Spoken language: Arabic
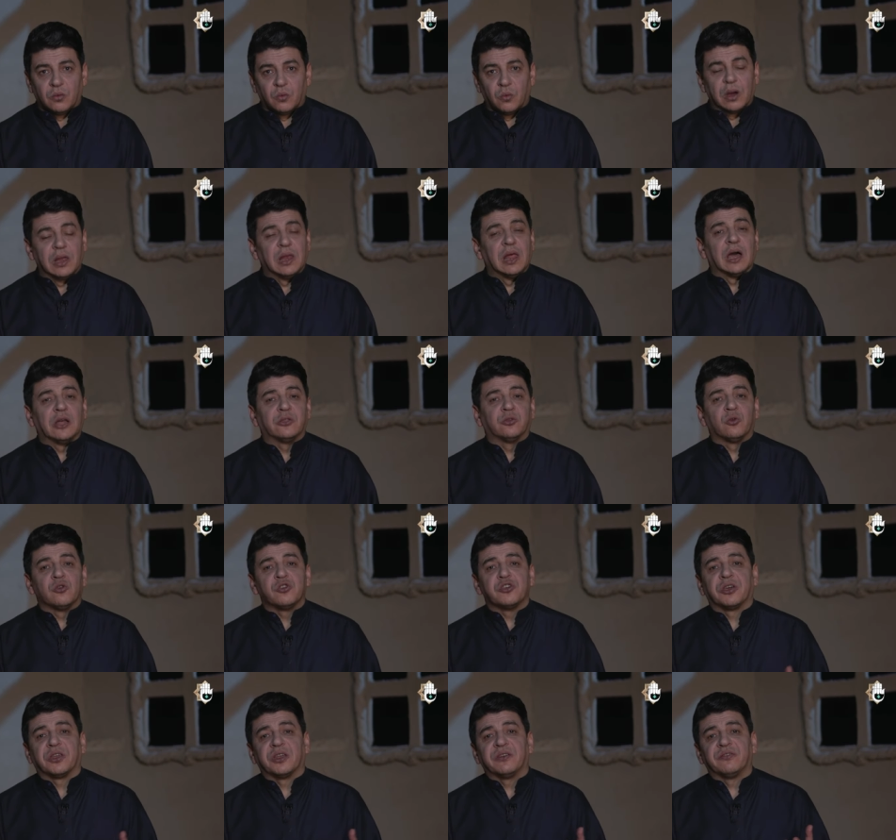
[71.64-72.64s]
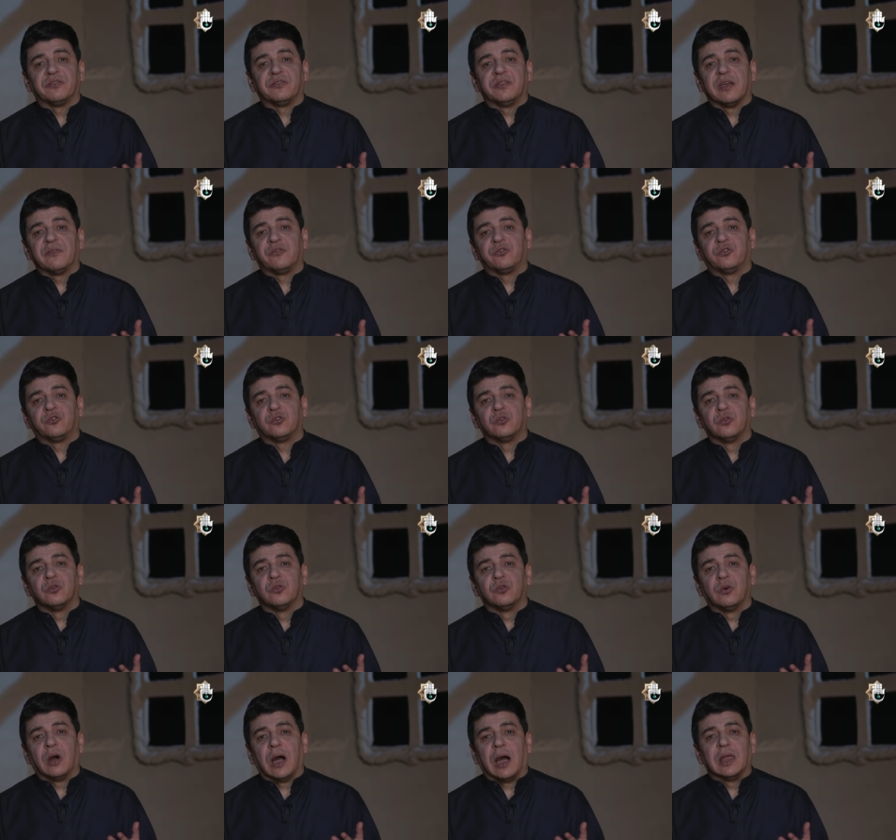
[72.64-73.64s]
ولا تشرف
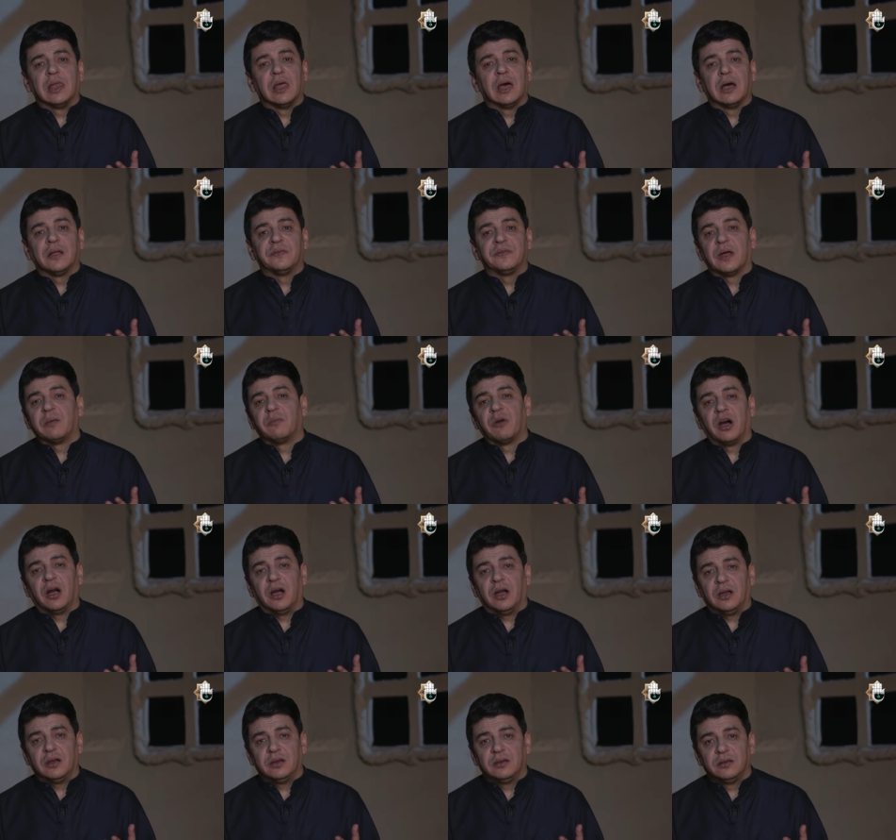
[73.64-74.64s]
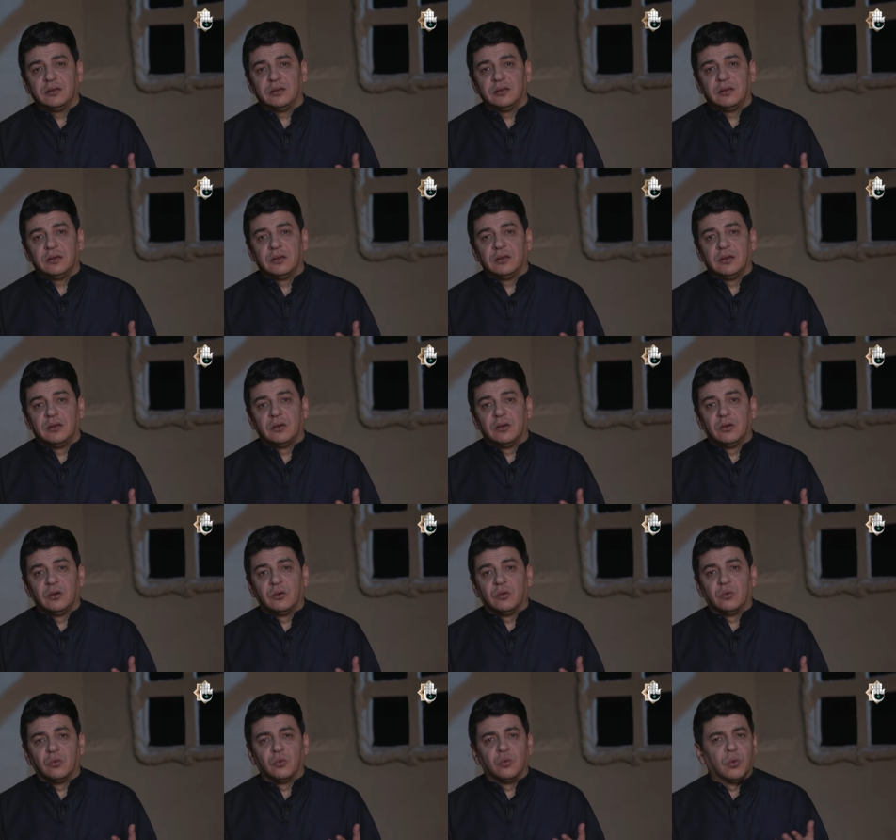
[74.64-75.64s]
نفسه على طمع
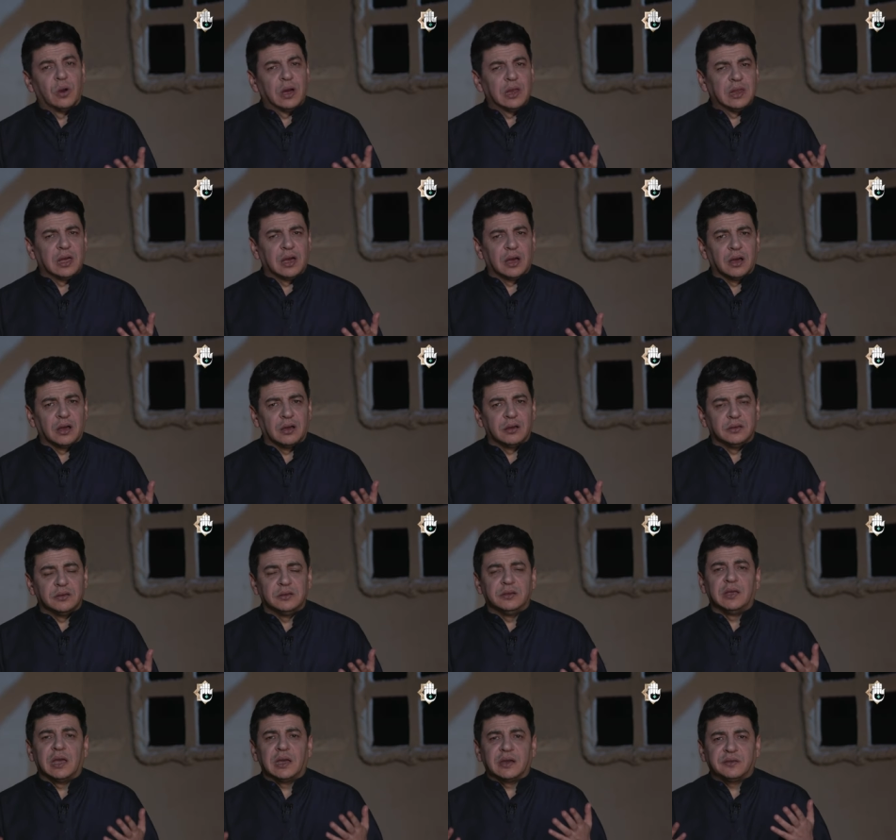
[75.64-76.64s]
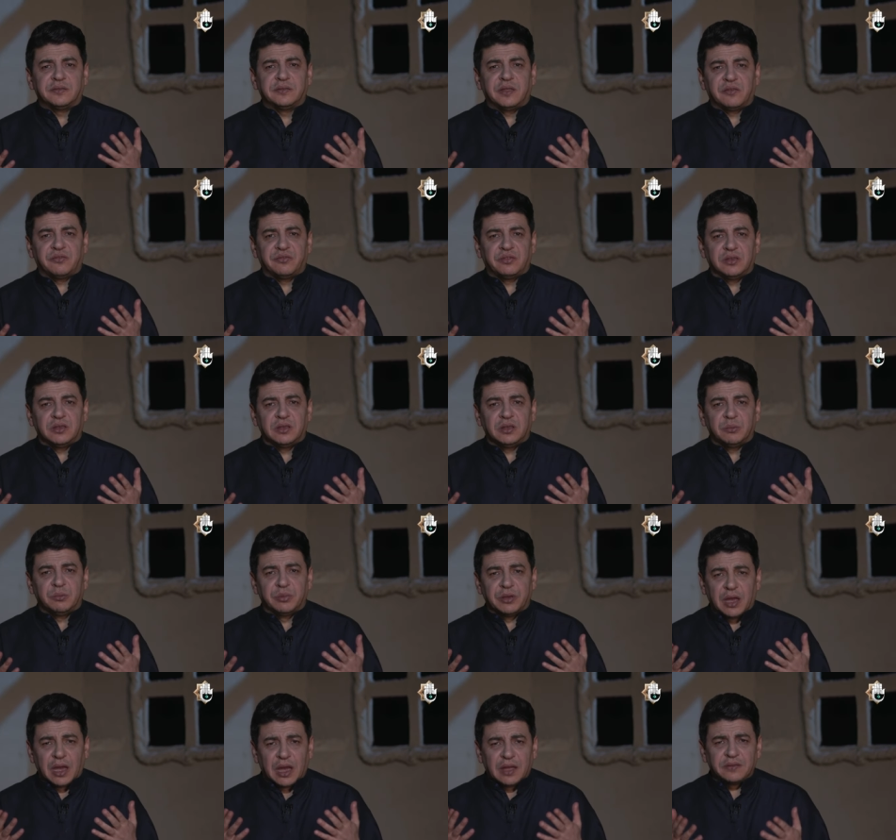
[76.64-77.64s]
ولا يكتفي
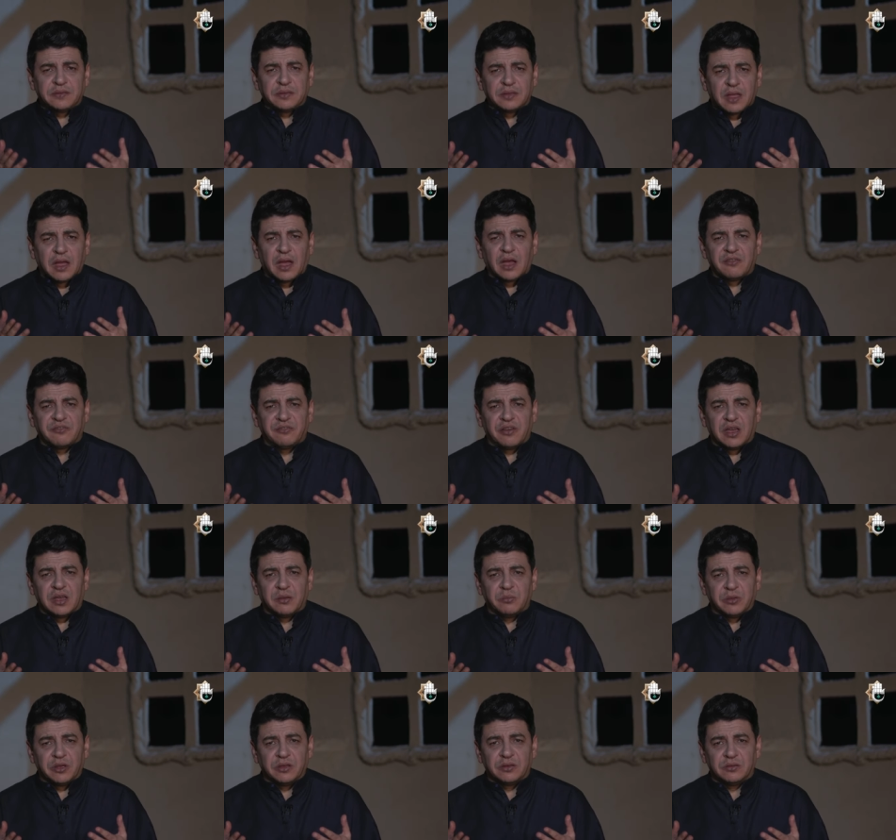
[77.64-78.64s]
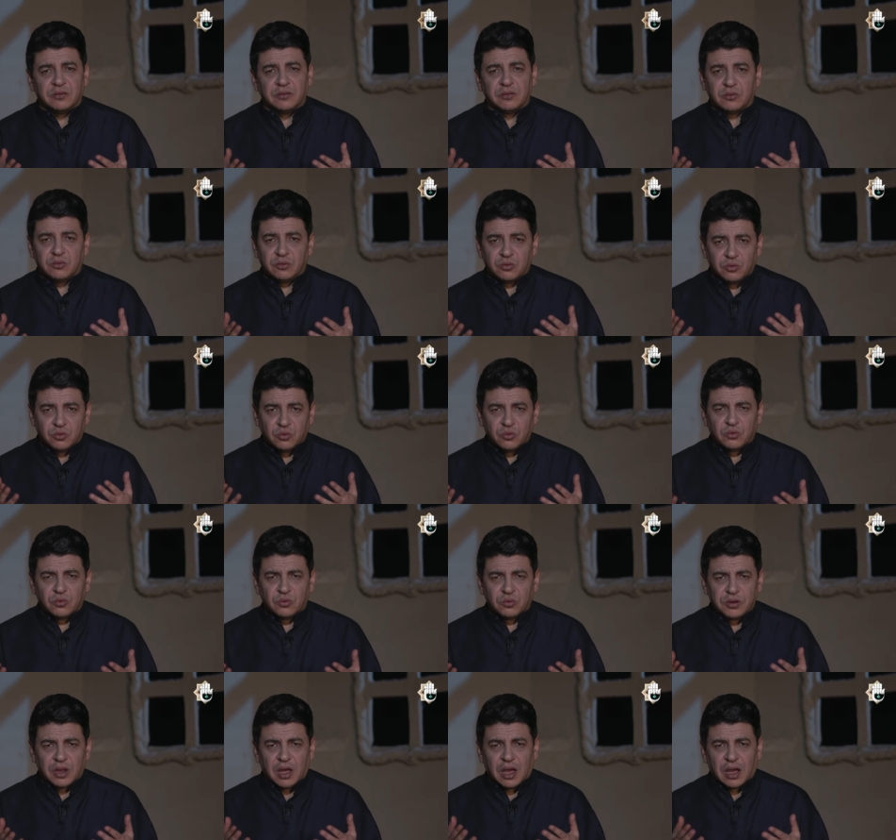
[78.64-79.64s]
بادنى فهم
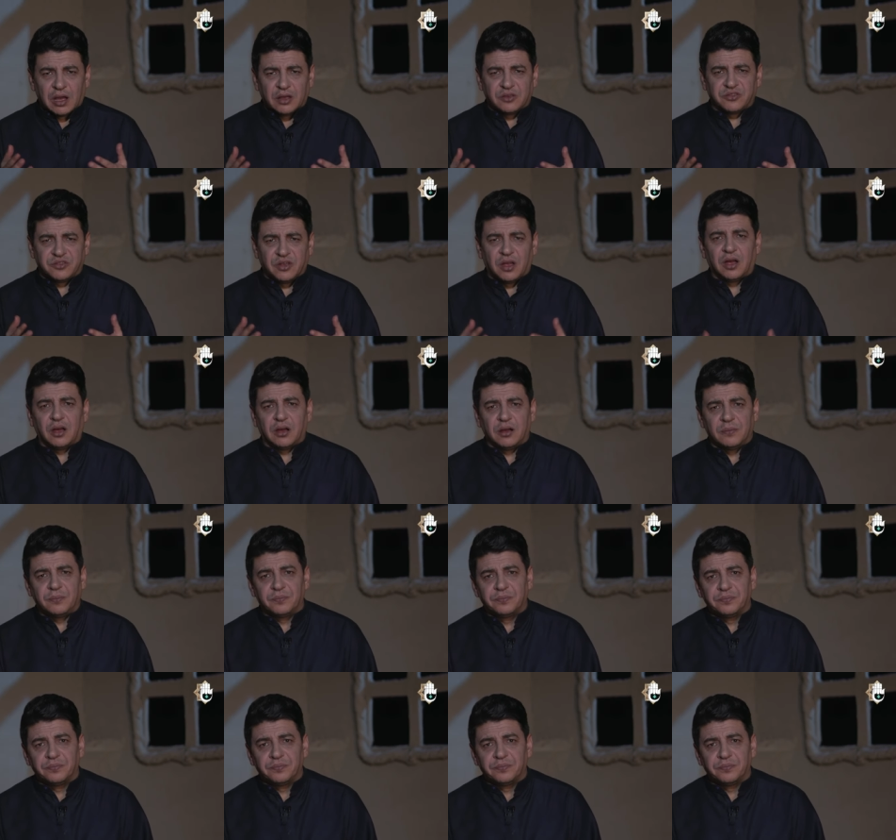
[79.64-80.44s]
دون اقصاه